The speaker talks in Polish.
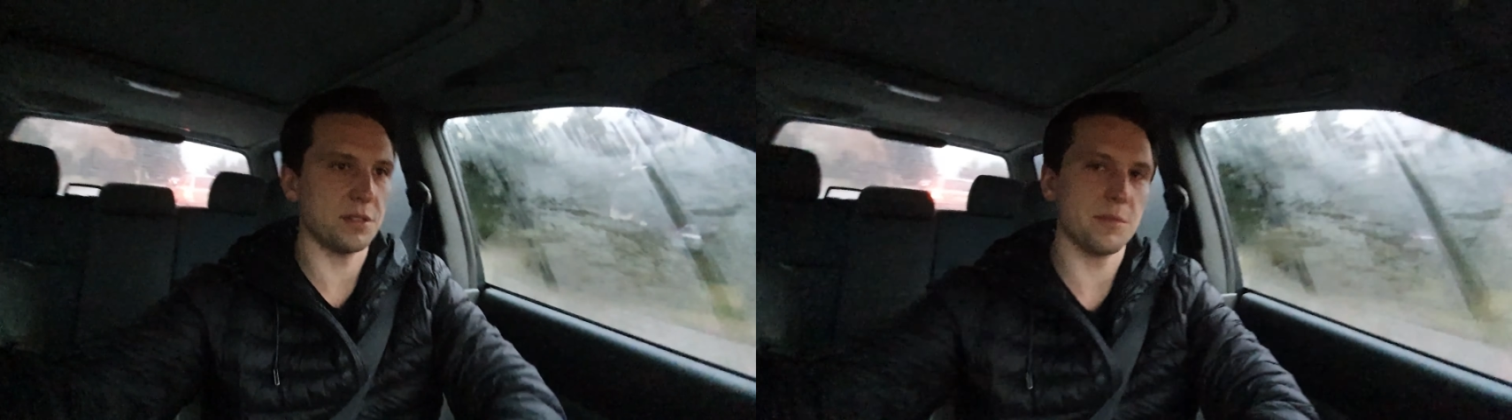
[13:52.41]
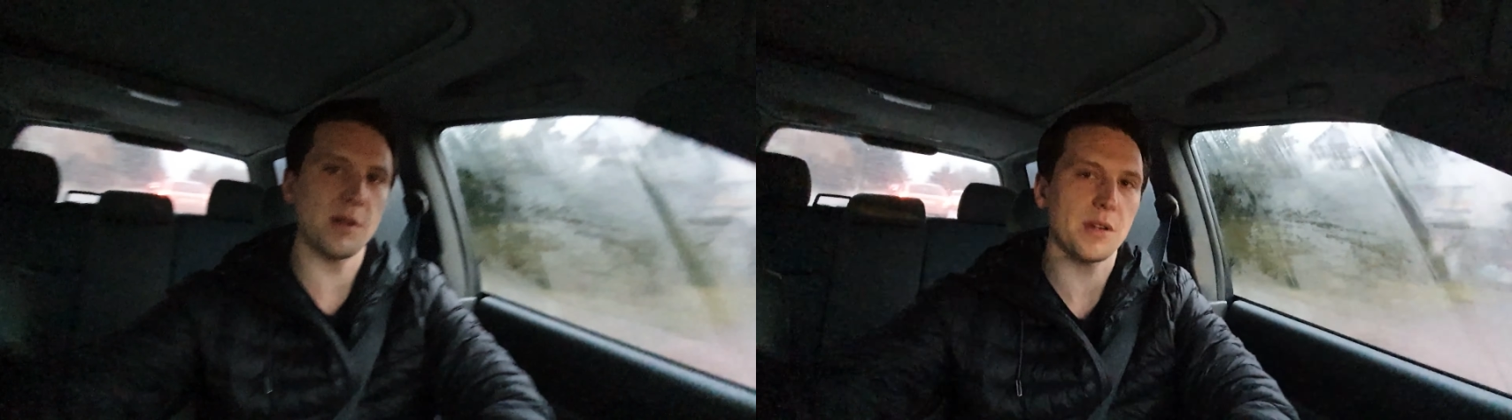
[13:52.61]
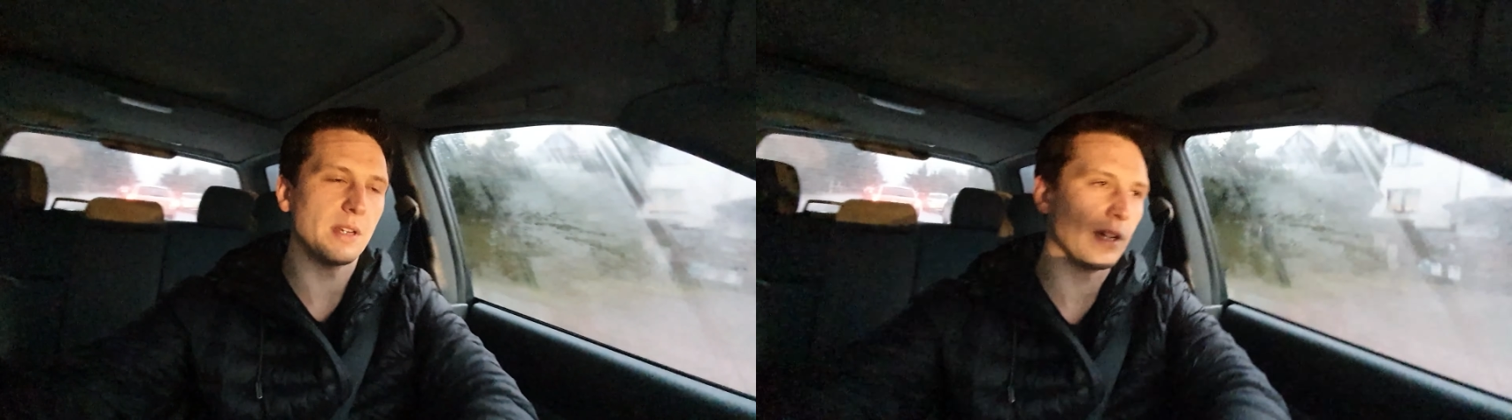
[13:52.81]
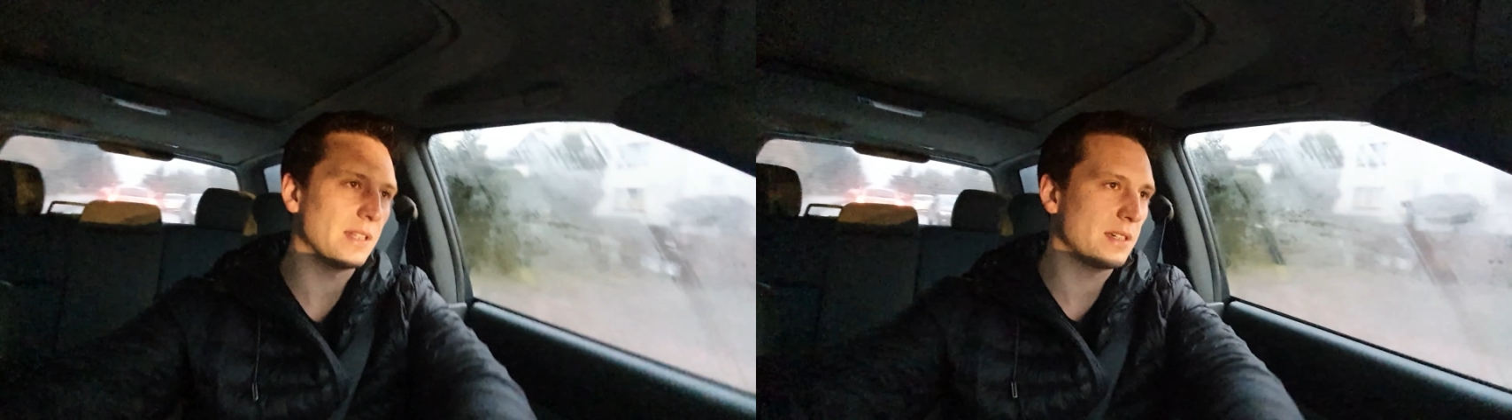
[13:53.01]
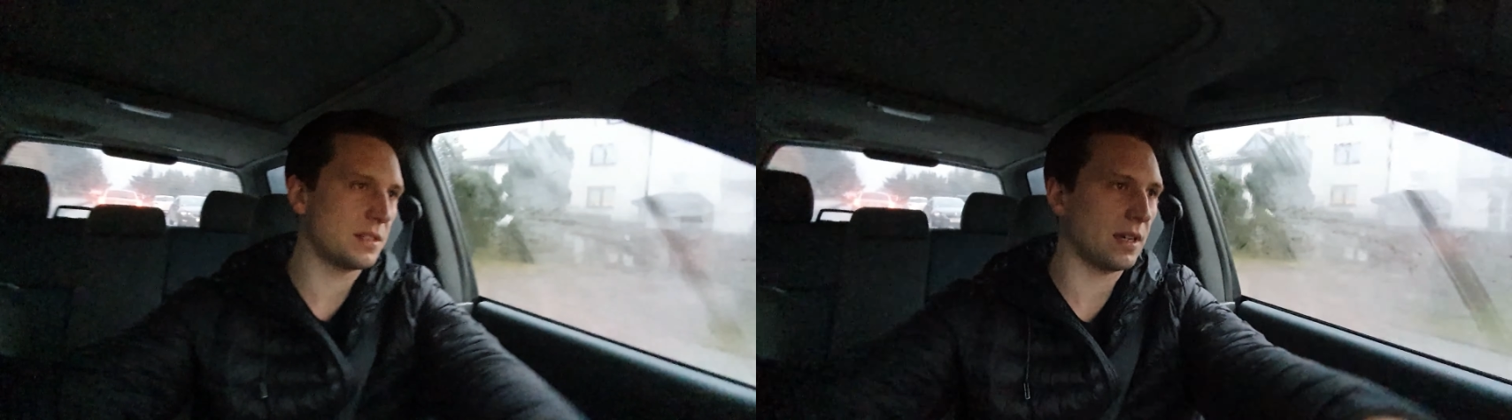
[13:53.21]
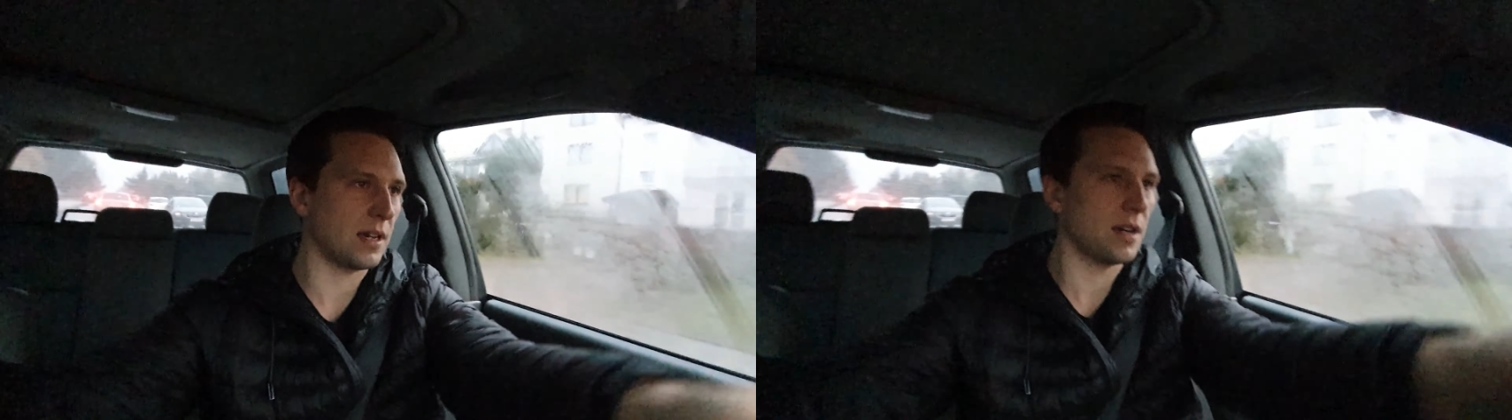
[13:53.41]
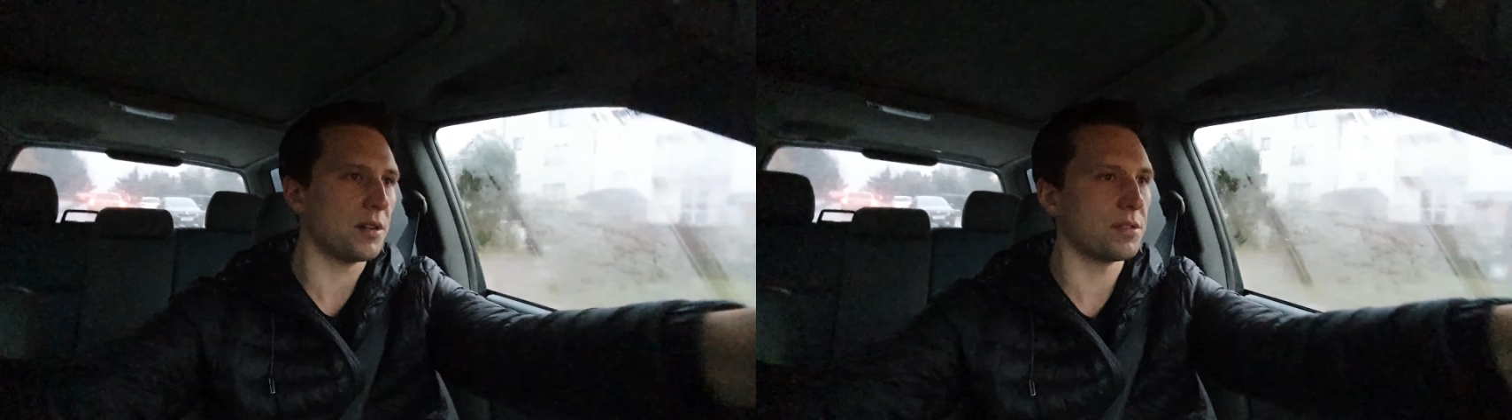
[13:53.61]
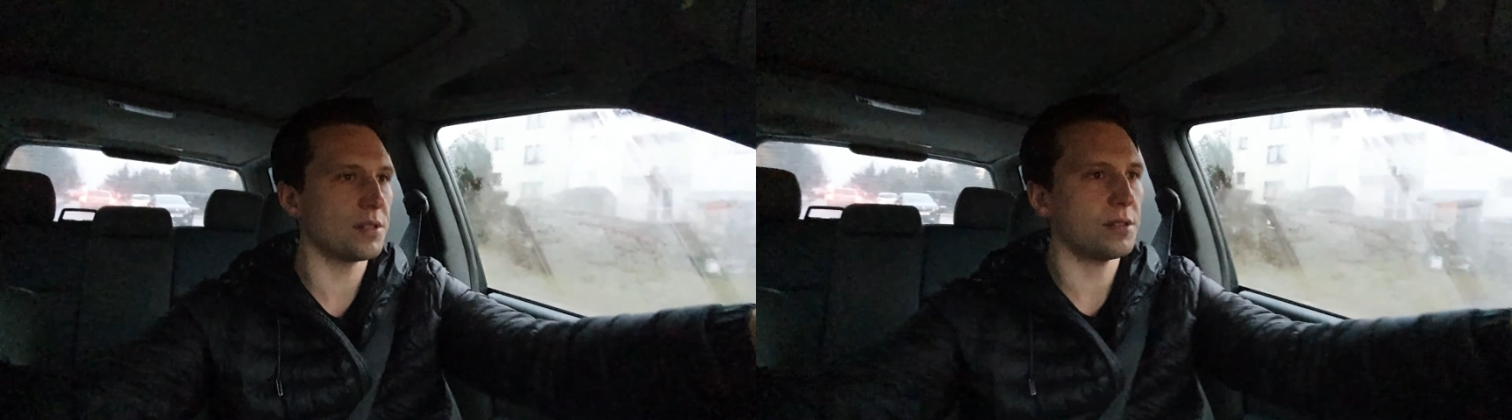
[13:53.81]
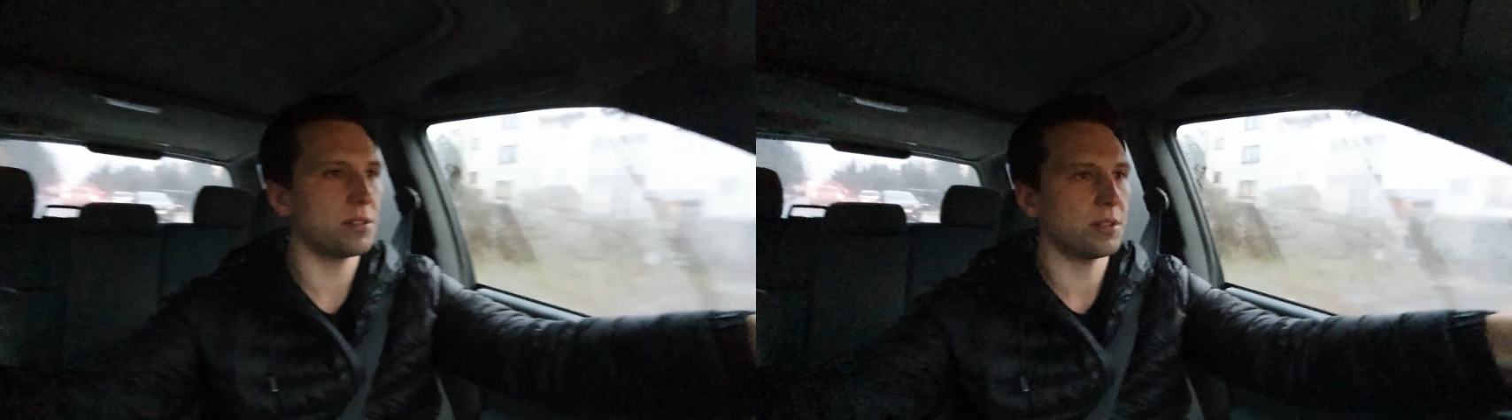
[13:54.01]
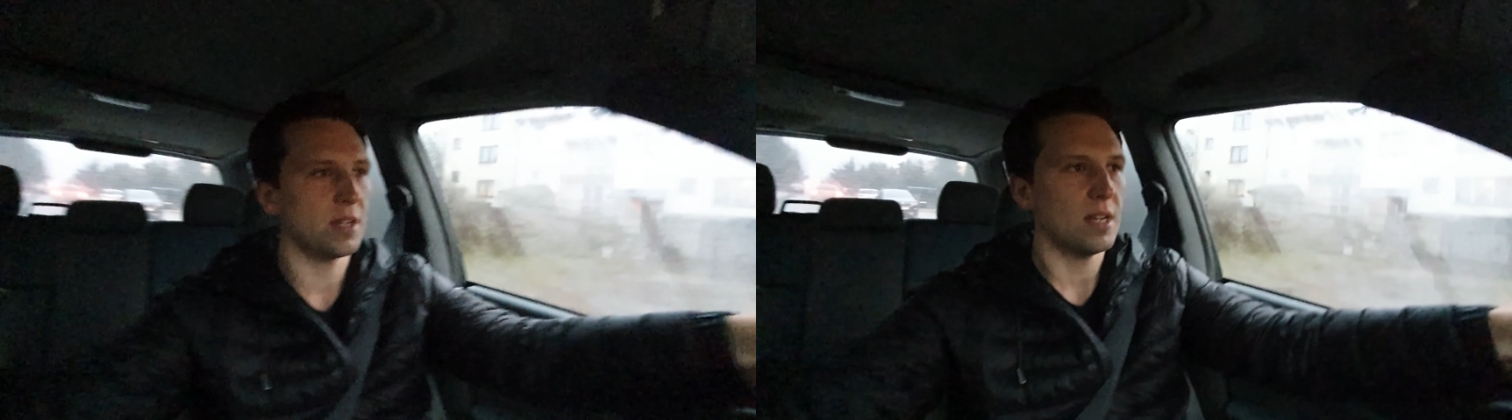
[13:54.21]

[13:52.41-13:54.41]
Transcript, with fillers: zbiornika, także taka korzyść.